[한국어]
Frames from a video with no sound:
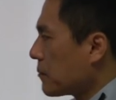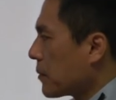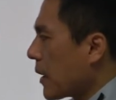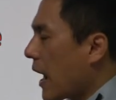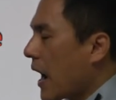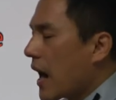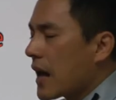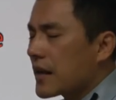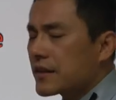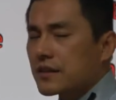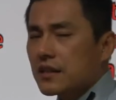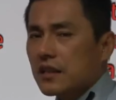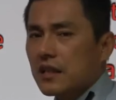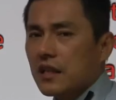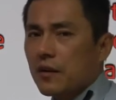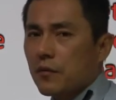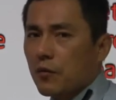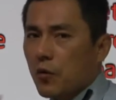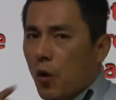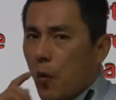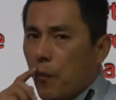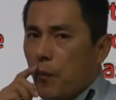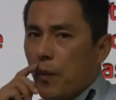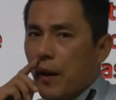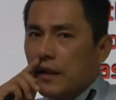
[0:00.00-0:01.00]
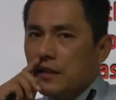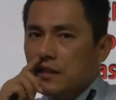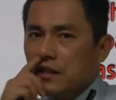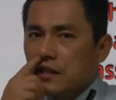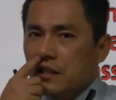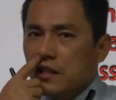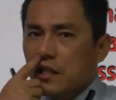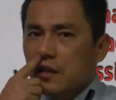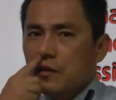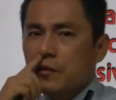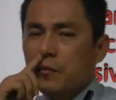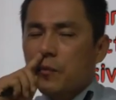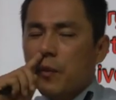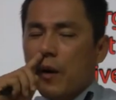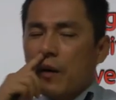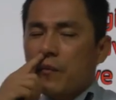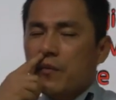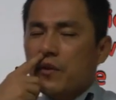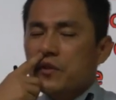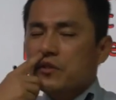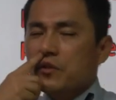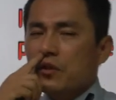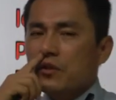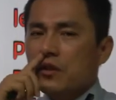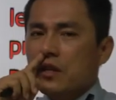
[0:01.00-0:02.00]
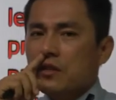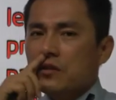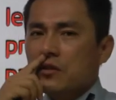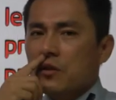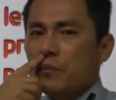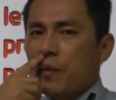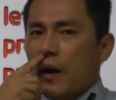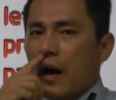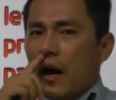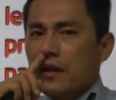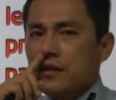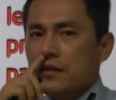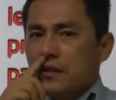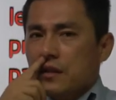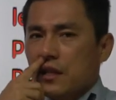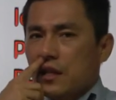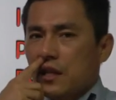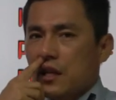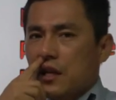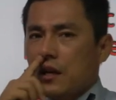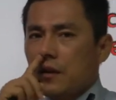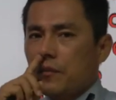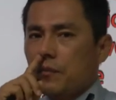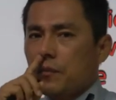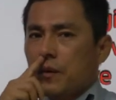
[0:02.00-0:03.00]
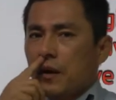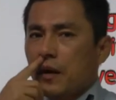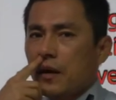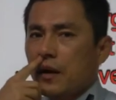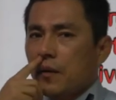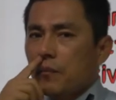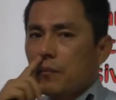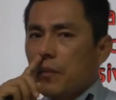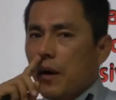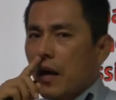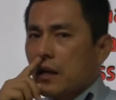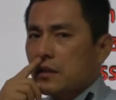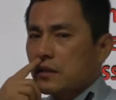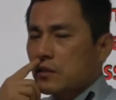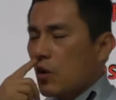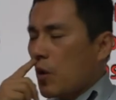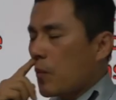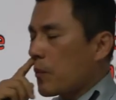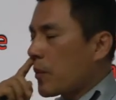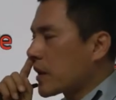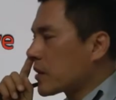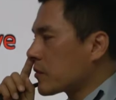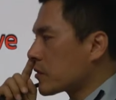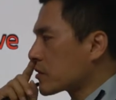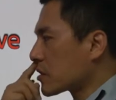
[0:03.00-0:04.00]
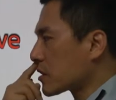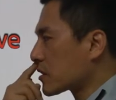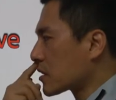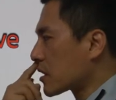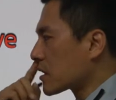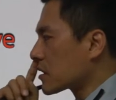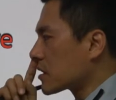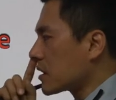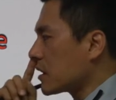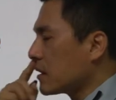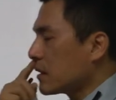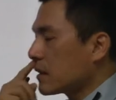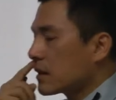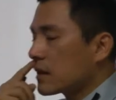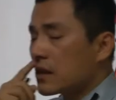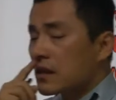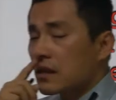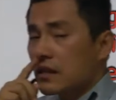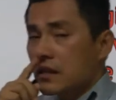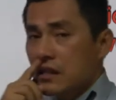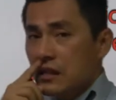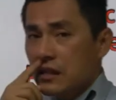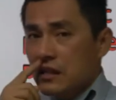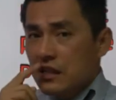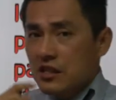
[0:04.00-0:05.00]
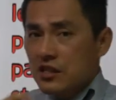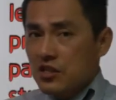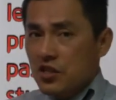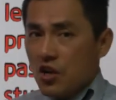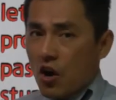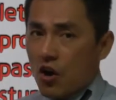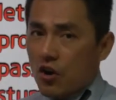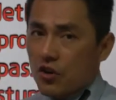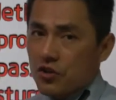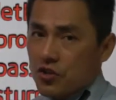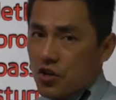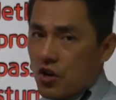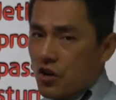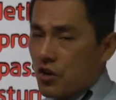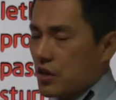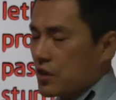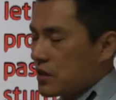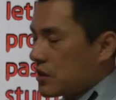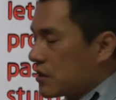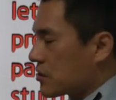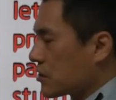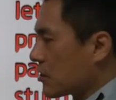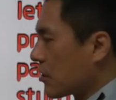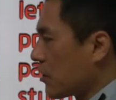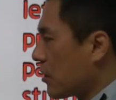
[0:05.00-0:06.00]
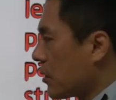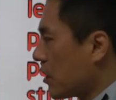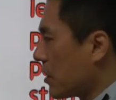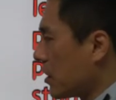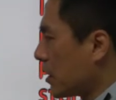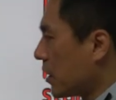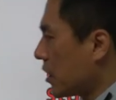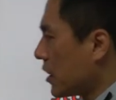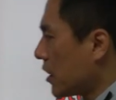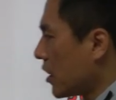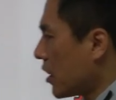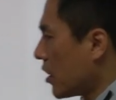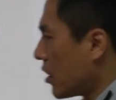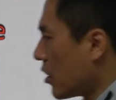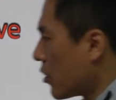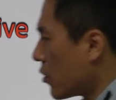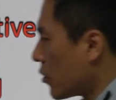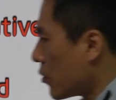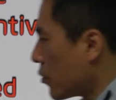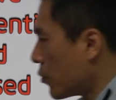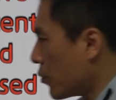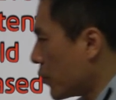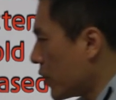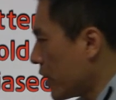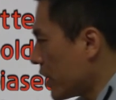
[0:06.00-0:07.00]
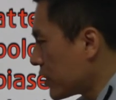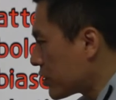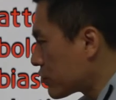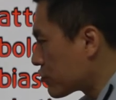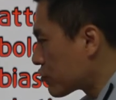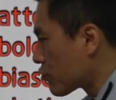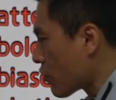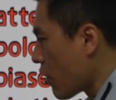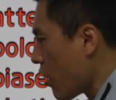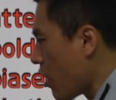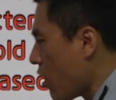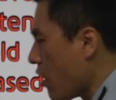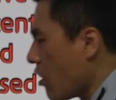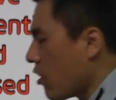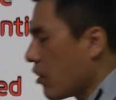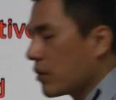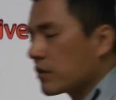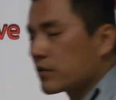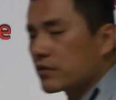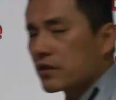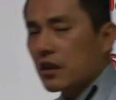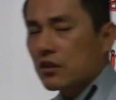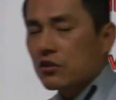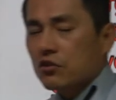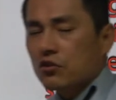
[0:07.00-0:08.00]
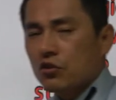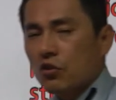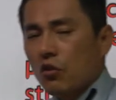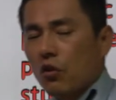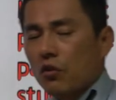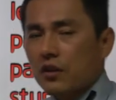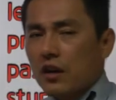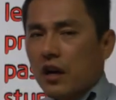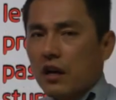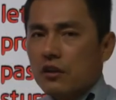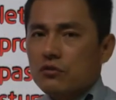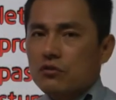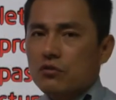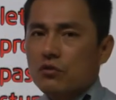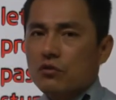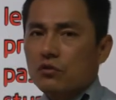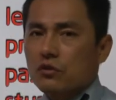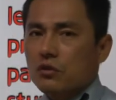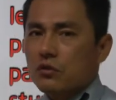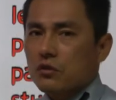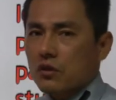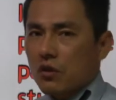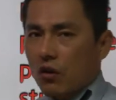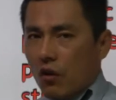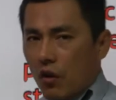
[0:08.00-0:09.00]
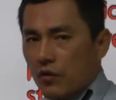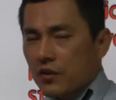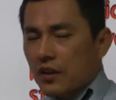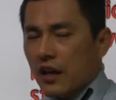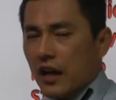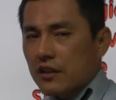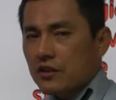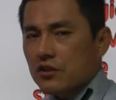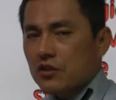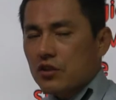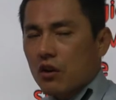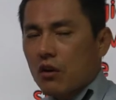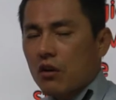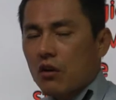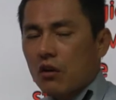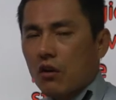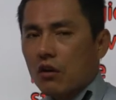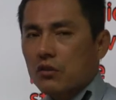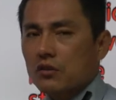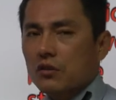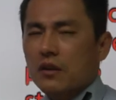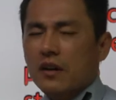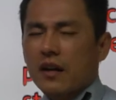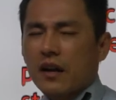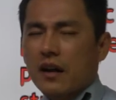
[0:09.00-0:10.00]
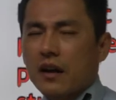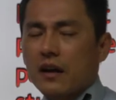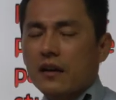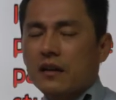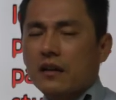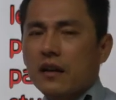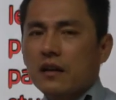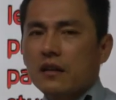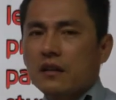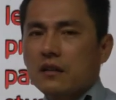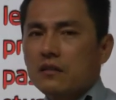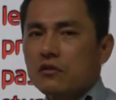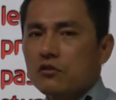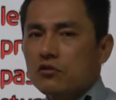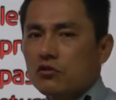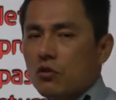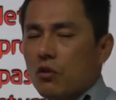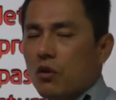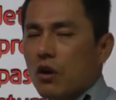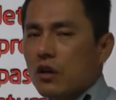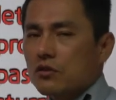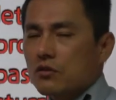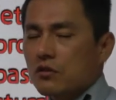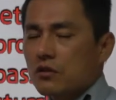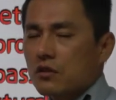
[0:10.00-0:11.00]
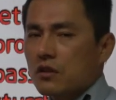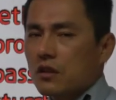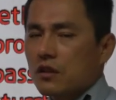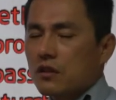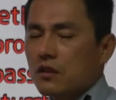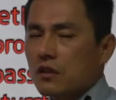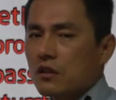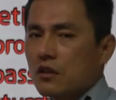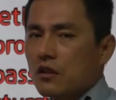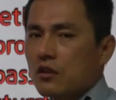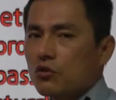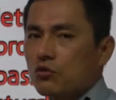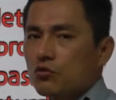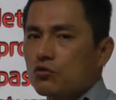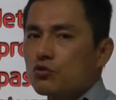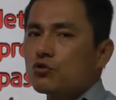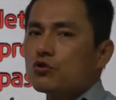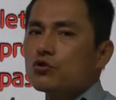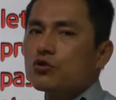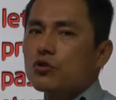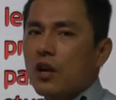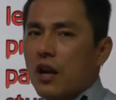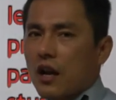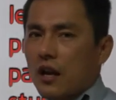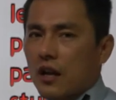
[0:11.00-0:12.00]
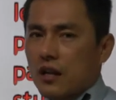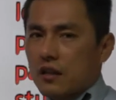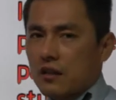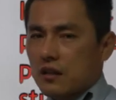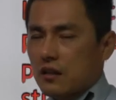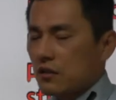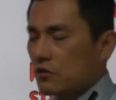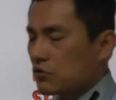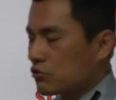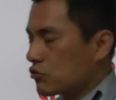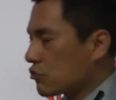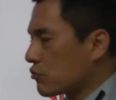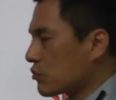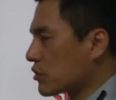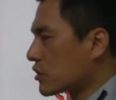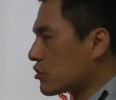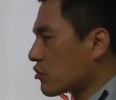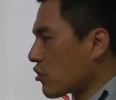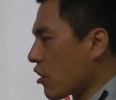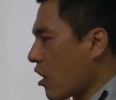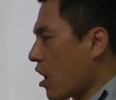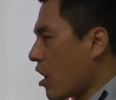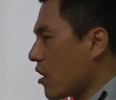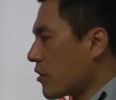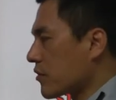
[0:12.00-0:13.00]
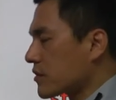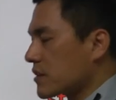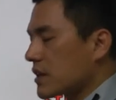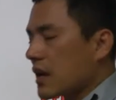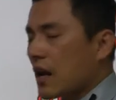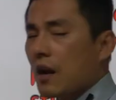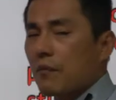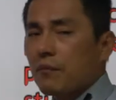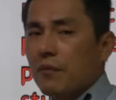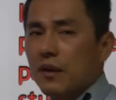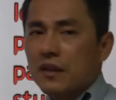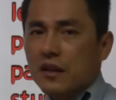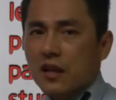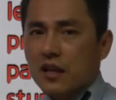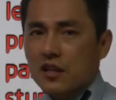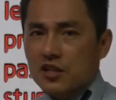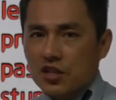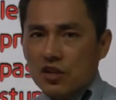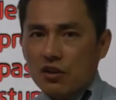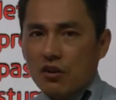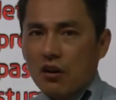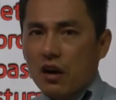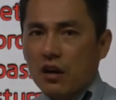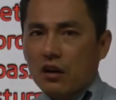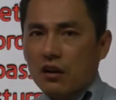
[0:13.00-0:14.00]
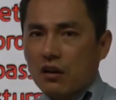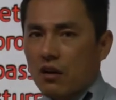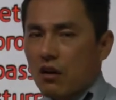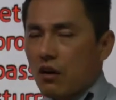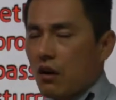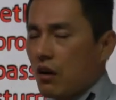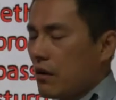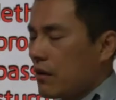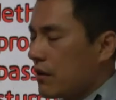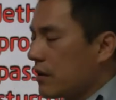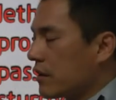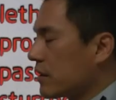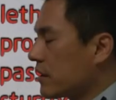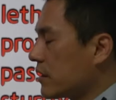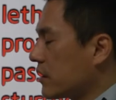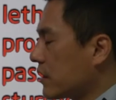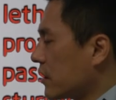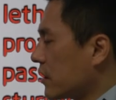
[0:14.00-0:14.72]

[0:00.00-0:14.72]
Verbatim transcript: positive, copositive 파면서 어떻게 했어? positive, positive, copositive 어떻게 하지? 긍정적인이죠. withdrawn, 자, 드론 가지고 어, 갔죠? 어떤 애야 얘는? 드론 가지고 있는 우울한 애들. withdrawn, 사람 만나기 싫어하는 거.